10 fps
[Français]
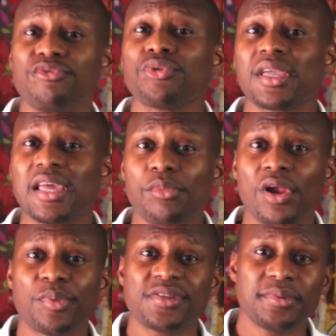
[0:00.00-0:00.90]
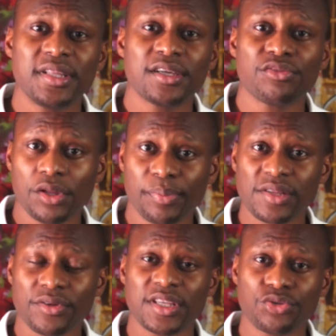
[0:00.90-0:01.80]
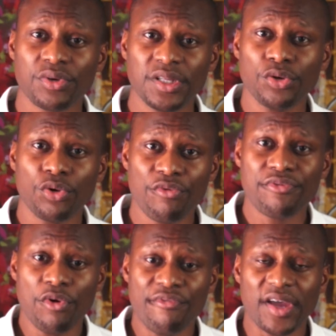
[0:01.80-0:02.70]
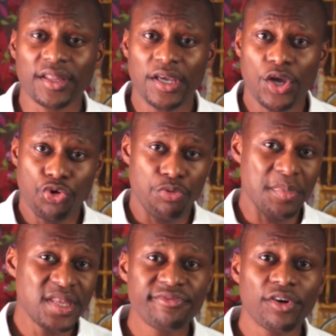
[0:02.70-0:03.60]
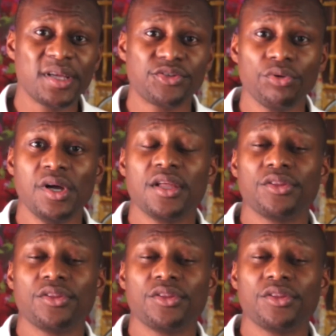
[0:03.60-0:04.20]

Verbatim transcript: Et vous aurez également la possibilité de découvrir une présentation en ligne offerte, une mini formation